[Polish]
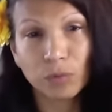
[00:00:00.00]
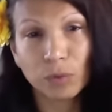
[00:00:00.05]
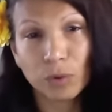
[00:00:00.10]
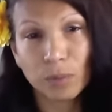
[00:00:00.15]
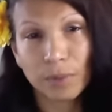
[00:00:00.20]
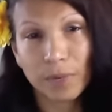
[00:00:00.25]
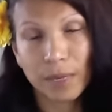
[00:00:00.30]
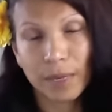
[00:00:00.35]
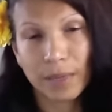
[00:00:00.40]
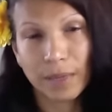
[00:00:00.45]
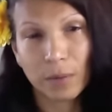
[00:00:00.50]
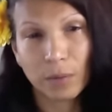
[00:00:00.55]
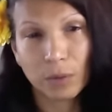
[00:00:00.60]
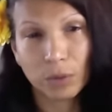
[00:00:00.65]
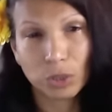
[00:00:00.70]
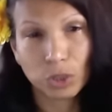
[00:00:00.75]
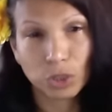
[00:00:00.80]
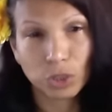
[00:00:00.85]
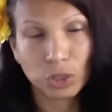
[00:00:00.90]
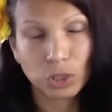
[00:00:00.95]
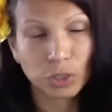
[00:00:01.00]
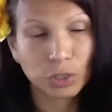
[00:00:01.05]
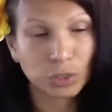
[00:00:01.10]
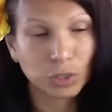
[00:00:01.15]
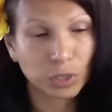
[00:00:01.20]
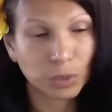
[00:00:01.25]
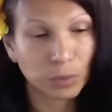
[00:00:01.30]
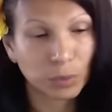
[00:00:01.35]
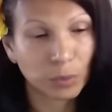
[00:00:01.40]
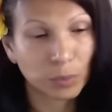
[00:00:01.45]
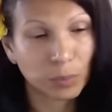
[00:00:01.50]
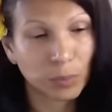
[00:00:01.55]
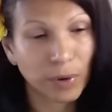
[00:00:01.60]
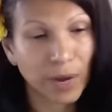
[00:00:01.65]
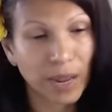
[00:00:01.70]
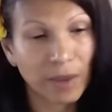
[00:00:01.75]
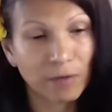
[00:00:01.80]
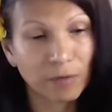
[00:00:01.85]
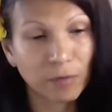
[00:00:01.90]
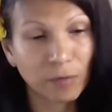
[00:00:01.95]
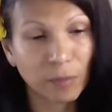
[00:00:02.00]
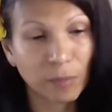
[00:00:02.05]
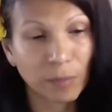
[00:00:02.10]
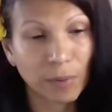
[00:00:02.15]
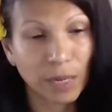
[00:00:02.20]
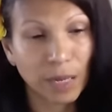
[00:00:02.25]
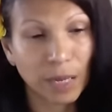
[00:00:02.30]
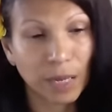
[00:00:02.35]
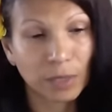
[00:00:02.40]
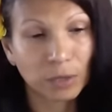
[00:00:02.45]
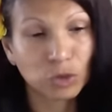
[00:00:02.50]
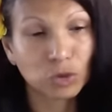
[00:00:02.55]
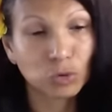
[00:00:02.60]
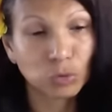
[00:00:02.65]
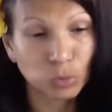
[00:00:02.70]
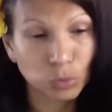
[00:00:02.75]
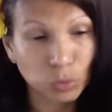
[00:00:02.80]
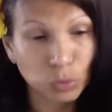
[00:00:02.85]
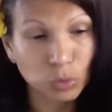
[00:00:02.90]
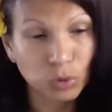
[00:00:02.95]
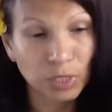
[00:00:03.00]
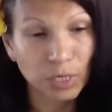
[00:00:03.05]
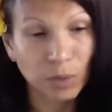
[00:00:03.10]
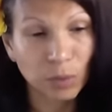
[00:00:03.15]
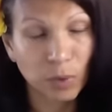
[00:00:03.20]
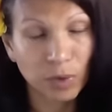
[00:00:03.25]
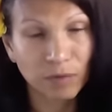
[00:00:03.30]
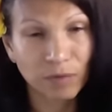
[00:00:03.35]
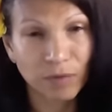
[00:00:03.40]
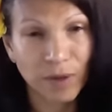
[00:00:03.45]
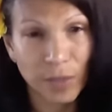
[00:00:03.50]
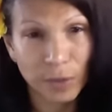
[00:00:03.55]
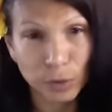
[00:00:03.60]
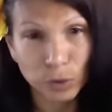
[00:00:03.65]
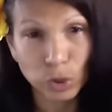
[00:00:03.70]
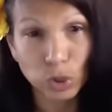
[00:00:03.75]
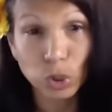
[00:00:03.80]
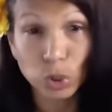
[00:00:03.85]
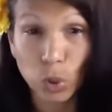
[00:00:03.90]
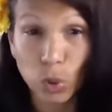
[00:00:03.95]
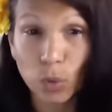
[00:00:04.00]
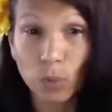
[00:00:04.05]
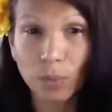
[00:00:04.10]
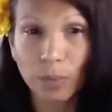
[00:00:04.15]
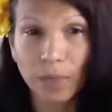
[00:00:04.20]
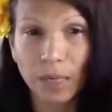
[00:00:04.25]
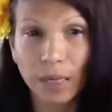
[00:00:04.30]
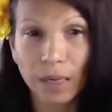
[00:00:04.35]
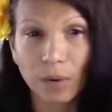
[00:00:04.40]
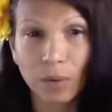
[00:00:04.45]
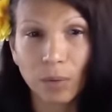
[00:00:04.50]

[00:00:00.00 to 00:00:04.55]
Um, I ojciec pokazał mi, jak działa modlitwa.